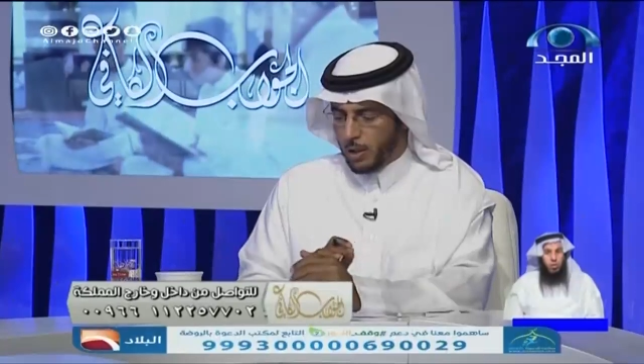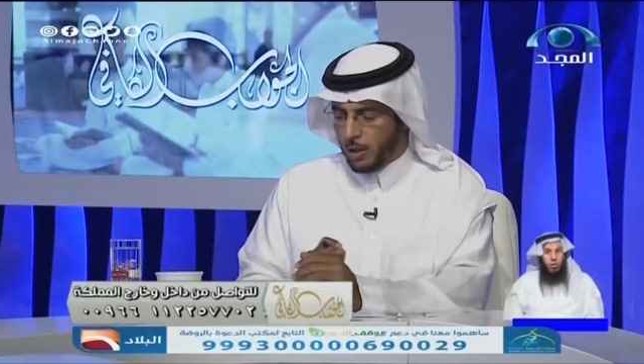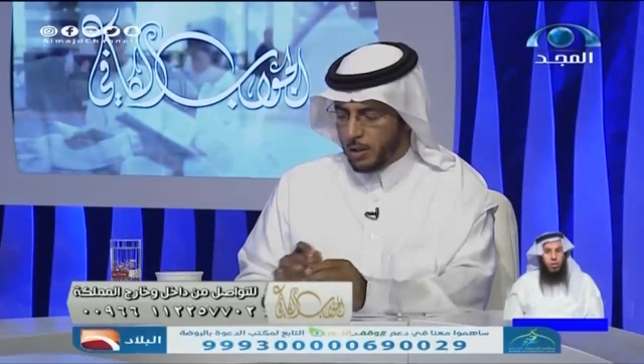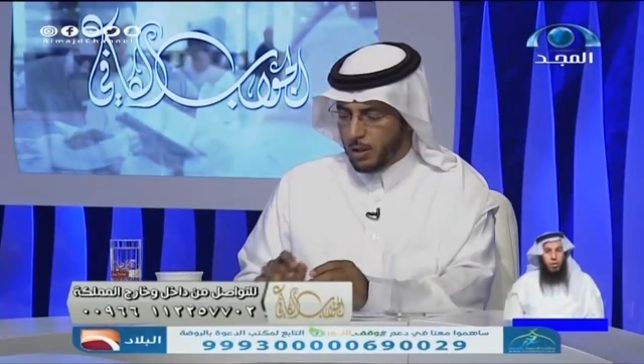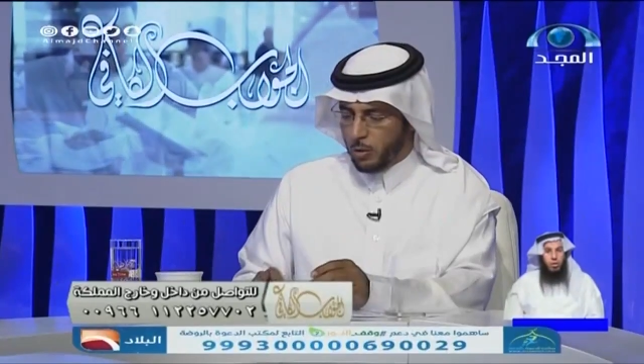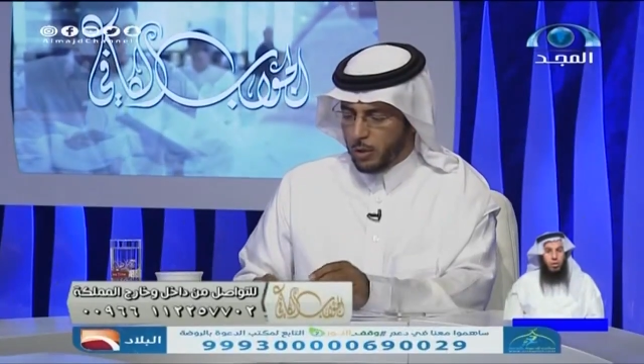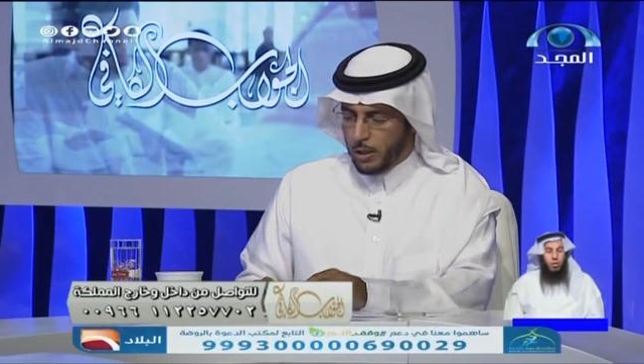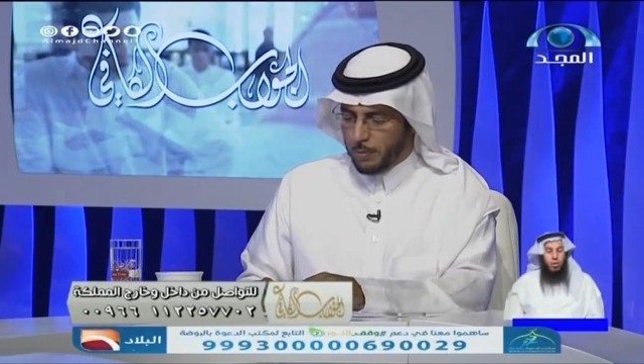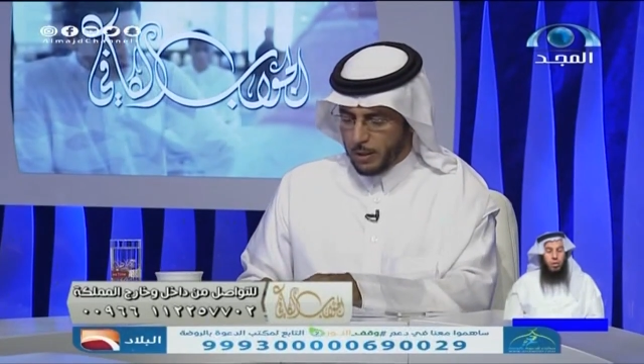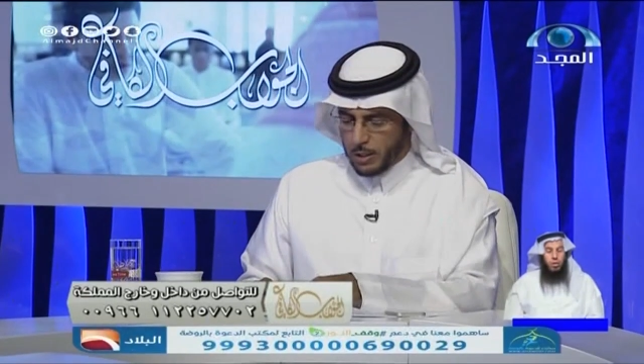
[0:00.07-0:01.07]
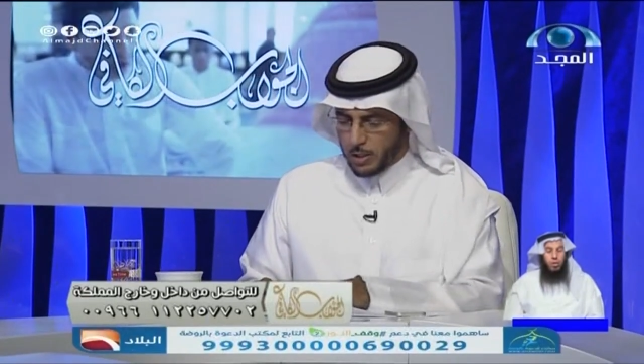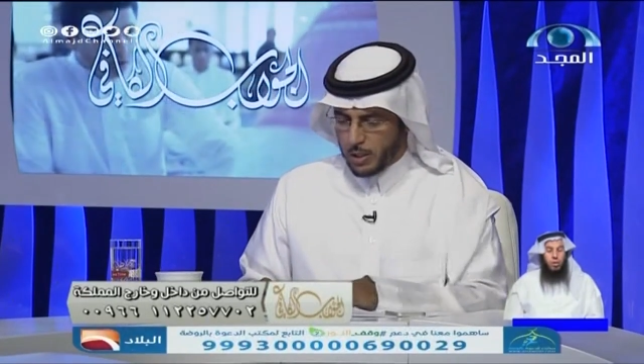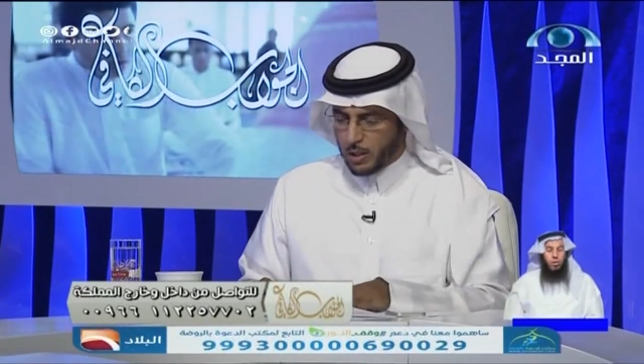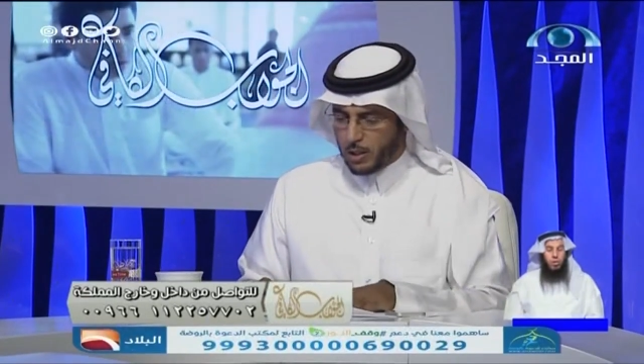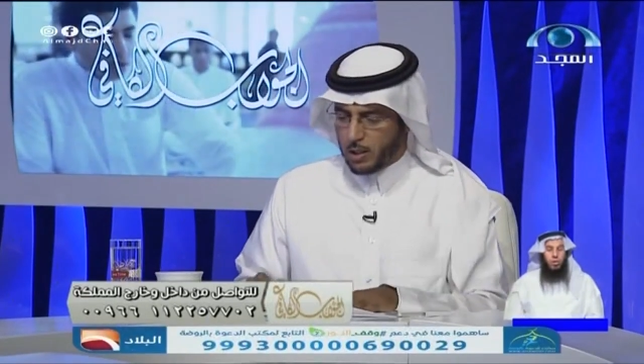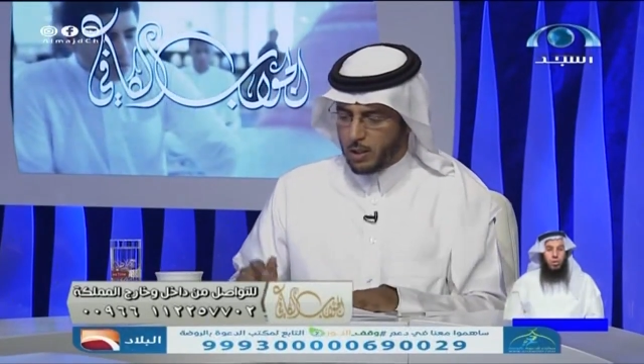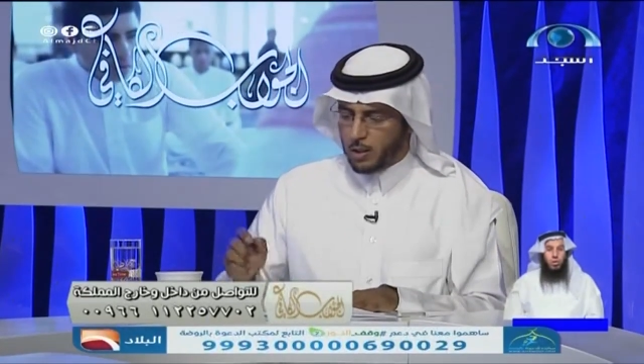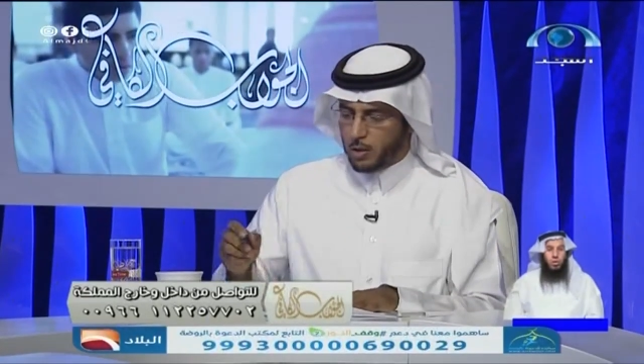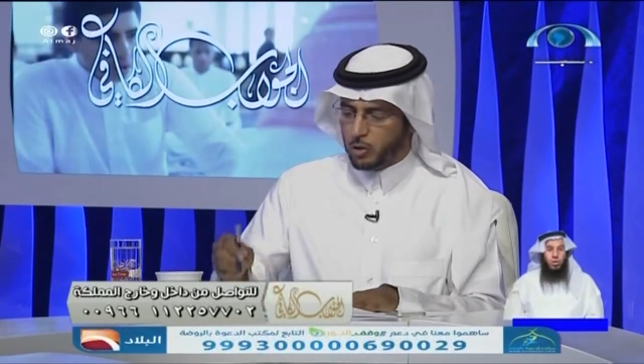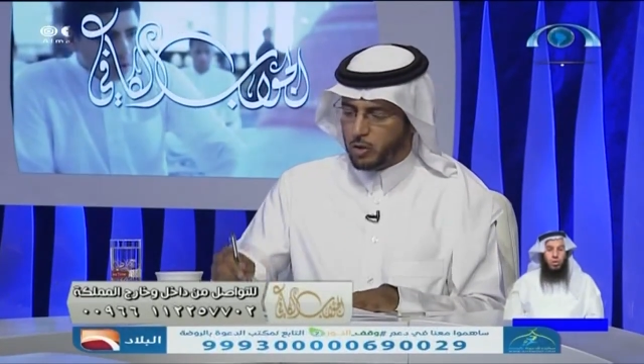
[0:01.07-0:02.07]
آه، هنا مع الشيخ
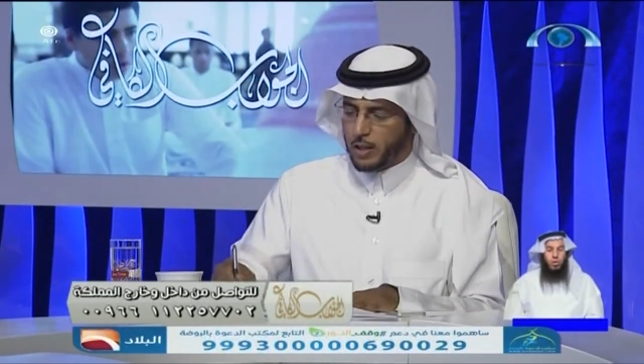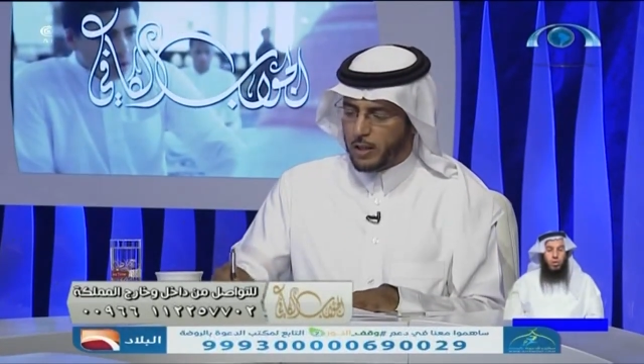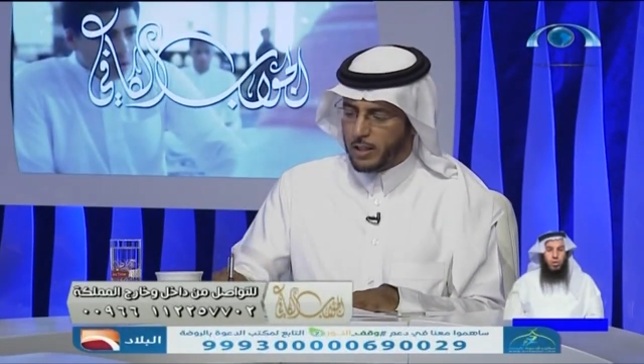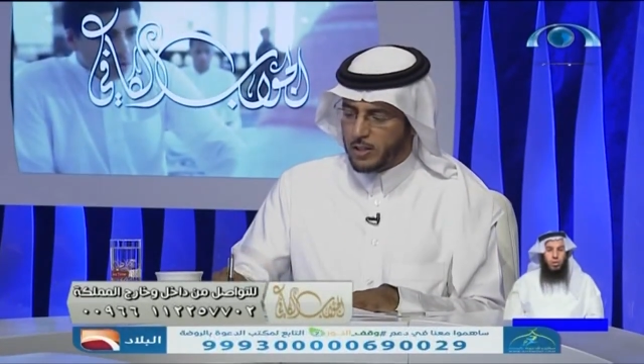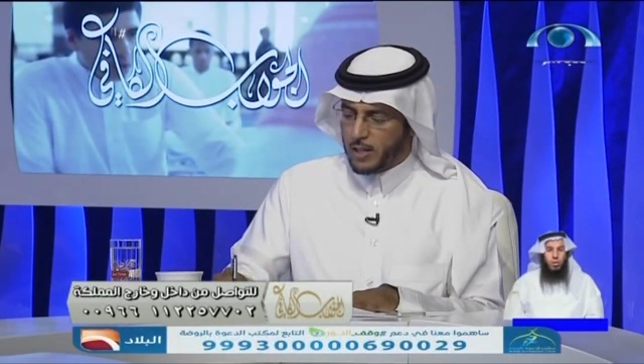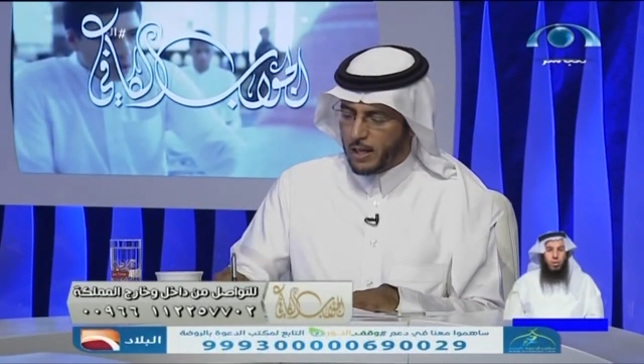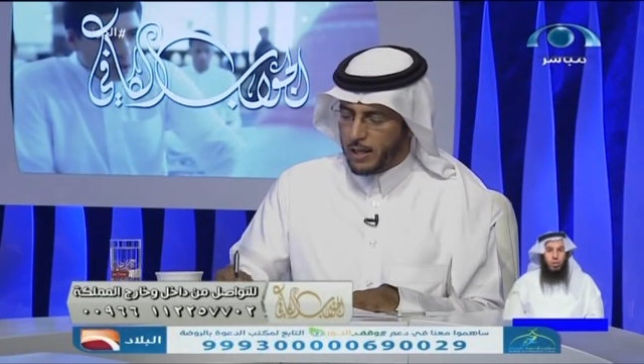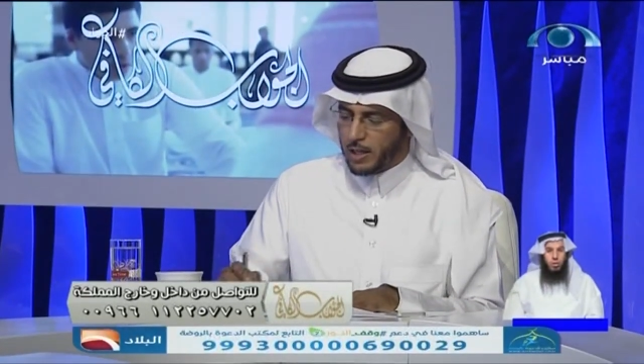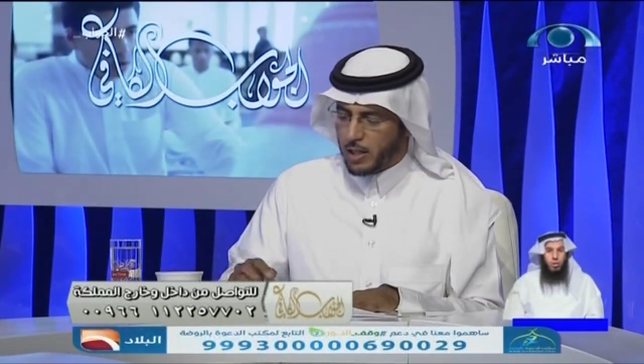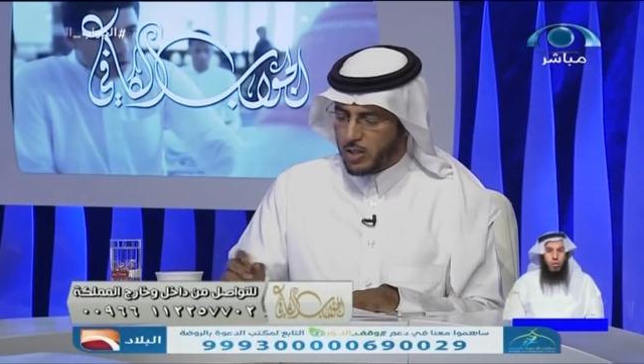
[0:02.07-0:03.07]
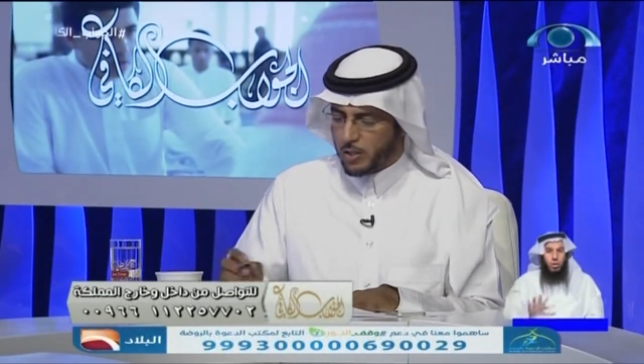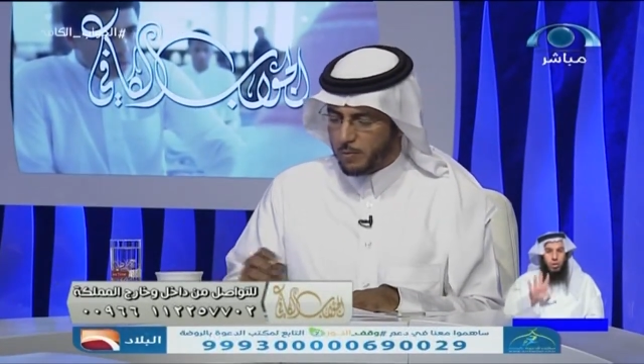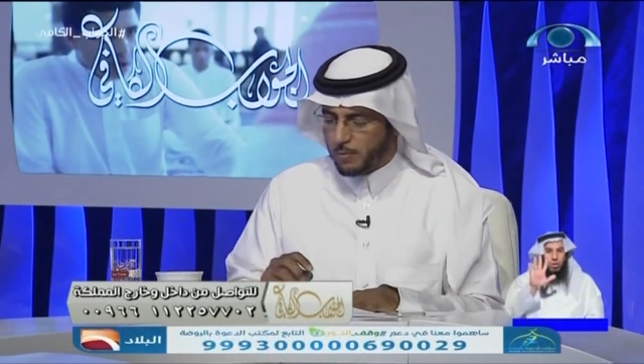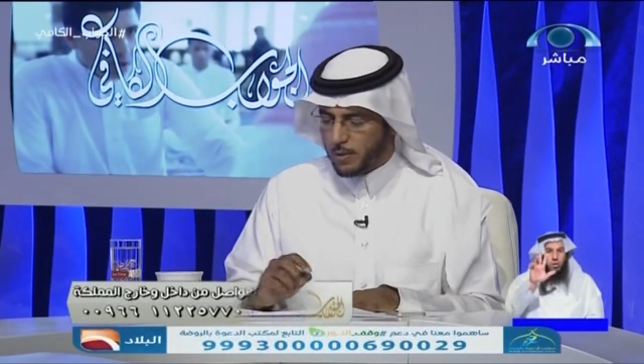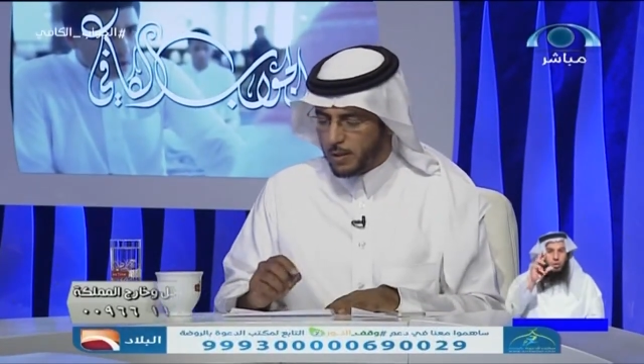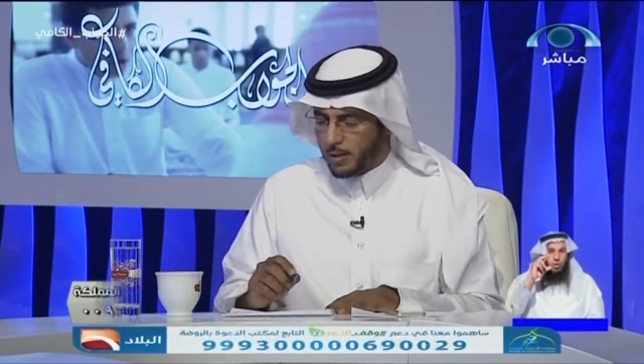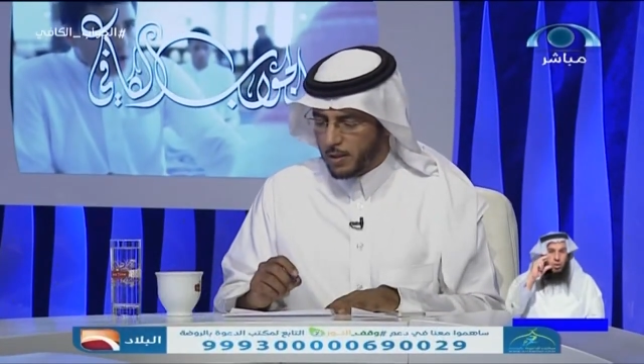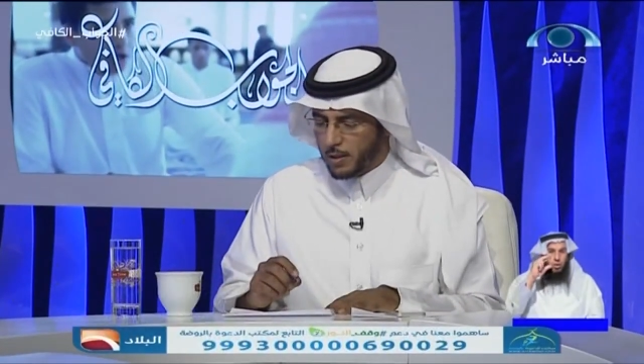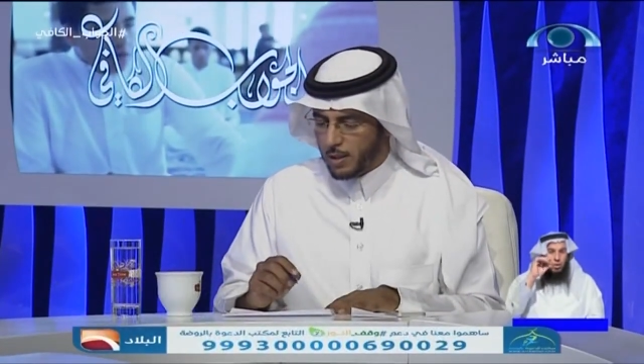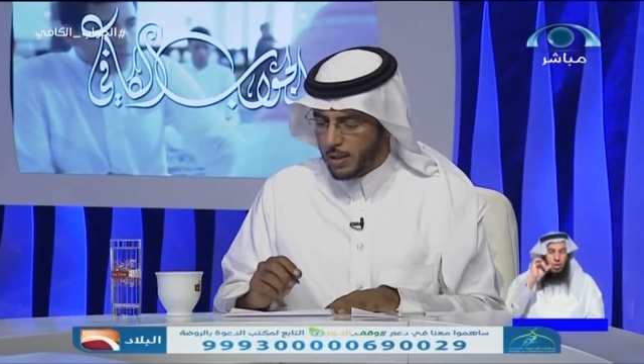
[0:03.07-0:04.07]
الأخت شذا تسأل عن الرسم آه،